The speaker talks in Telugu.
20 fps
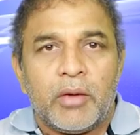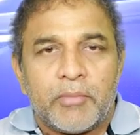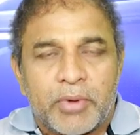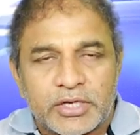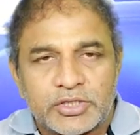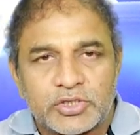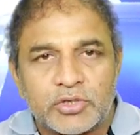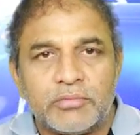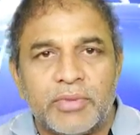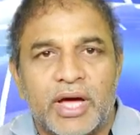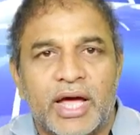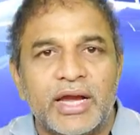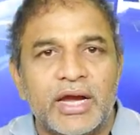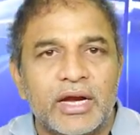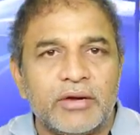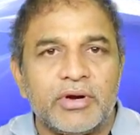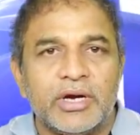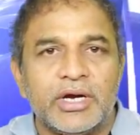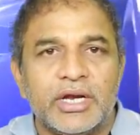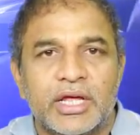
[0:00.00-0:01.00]
ప్రస్తుతం
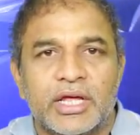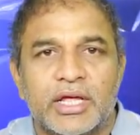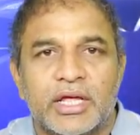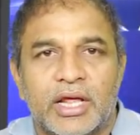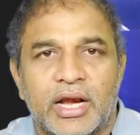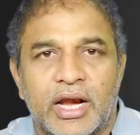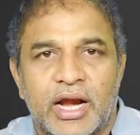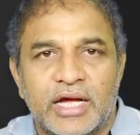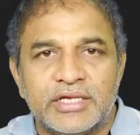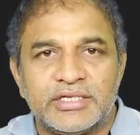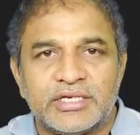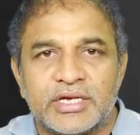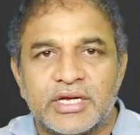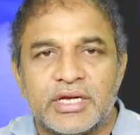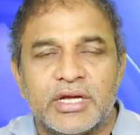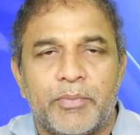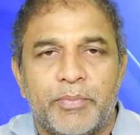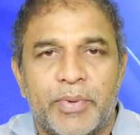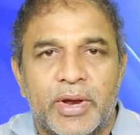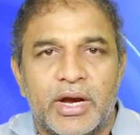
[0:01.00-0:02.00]
మారినటువంటి
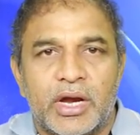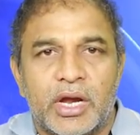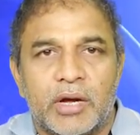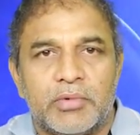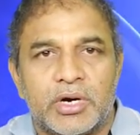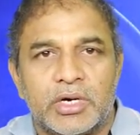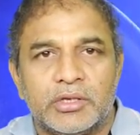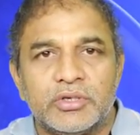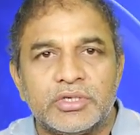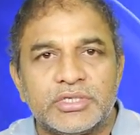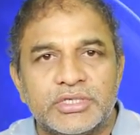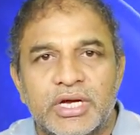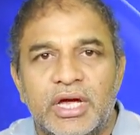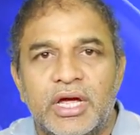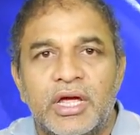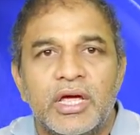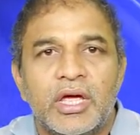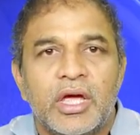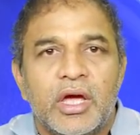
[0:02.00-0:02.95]
రాజకీయ పరిణామాల దృష్ట్యా